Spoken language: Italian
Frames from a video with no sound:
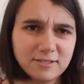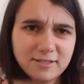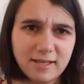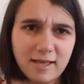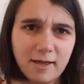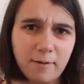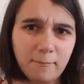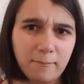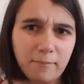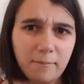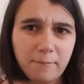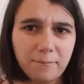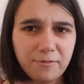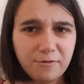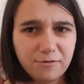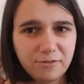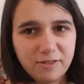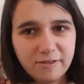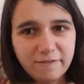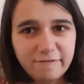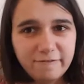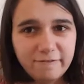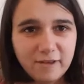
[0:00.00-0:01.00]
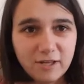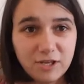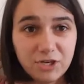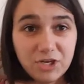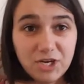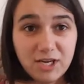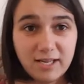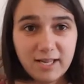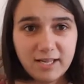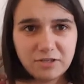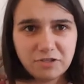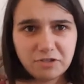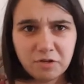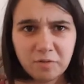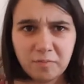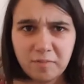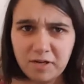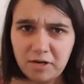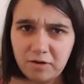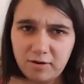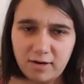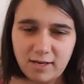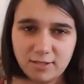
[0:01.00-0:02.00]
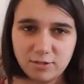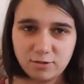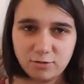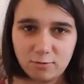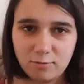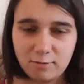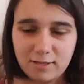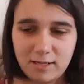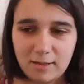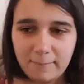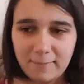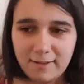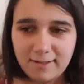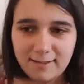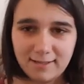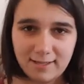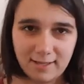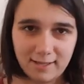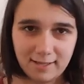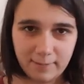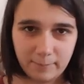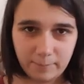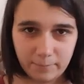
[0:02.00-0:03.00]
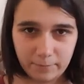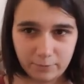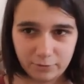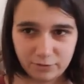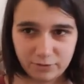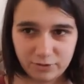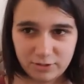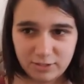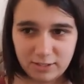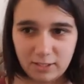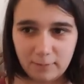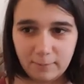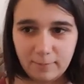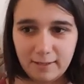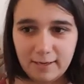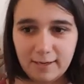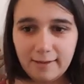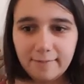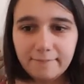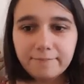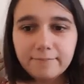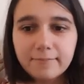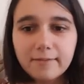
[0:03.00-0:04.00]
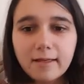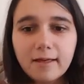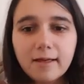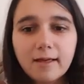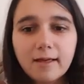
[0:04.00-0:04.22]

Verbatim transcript: è un po' più difficile adesso, ma non è assolutamente impossibile.